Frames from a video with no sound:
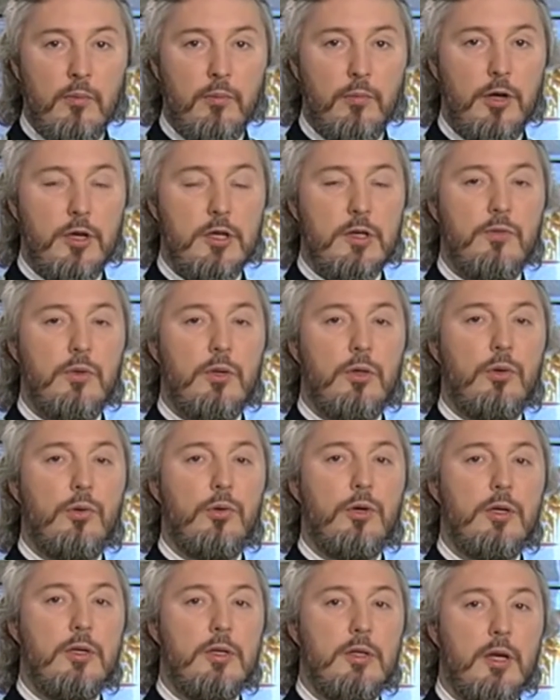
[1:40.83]

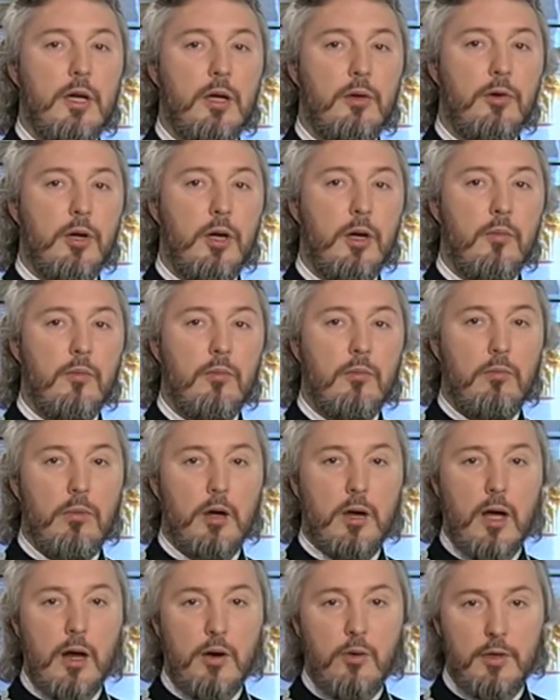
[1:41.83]
Пресвятой Девой
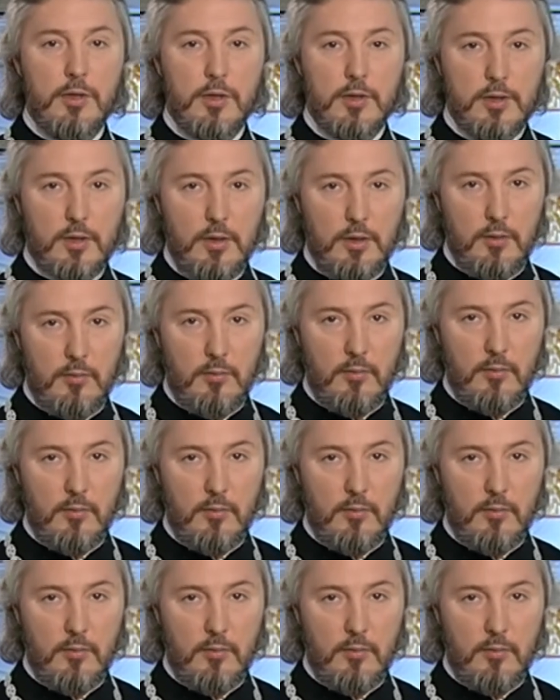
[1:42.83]
Богородицы.